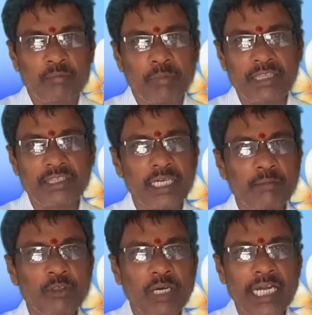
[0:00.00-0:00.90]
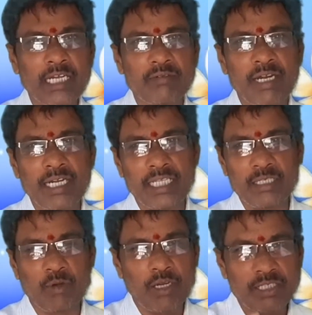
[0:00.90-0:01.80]
పద్యము
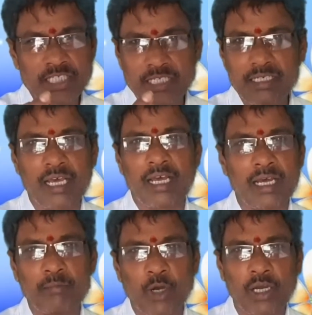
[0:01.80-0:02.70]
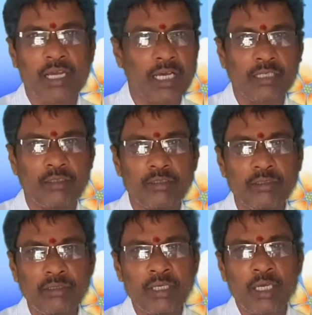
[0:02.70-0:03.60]
అనేటువంటిది ఒక చిన్న మొక్కను
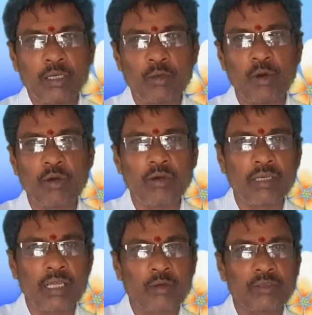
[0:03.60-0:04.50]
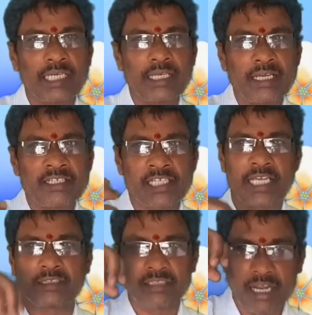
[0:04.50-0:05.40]
లోకుల హృదయ
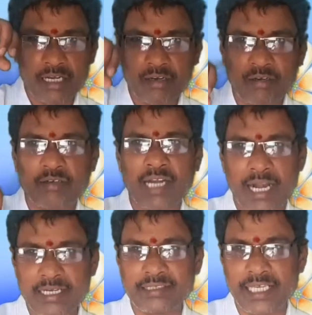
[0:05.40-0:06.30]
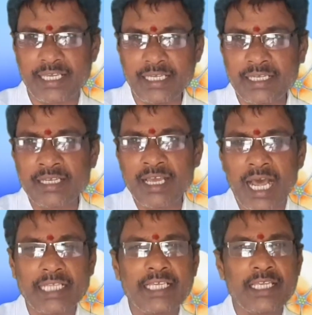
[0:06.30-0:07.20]
క్షేత్రాలలో నాటితే
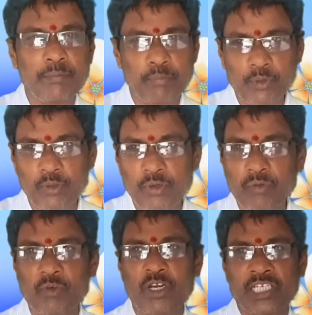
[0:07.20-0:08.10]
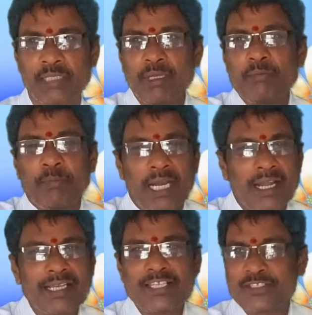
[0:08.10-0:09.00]
అది ఇప్పుడు వృక్షమే
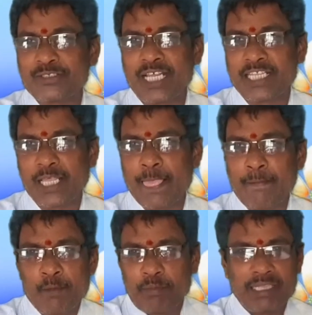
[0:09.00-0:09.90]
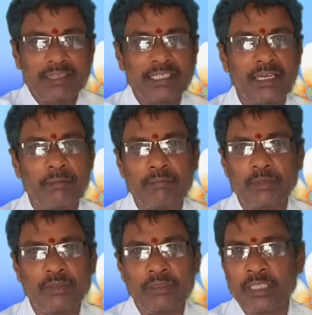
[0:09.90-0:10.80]
పండ్లనిస్తున్నది
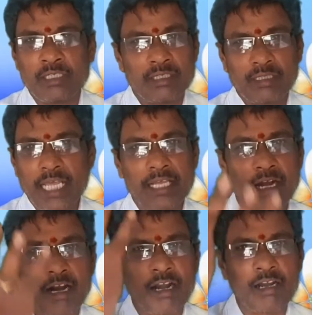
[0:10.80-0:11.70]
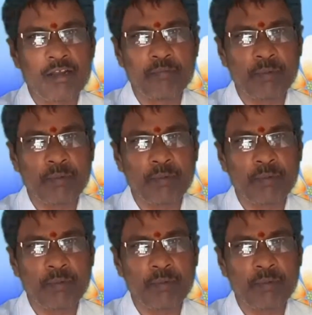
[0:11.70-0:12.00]
పద్యము నేనాడ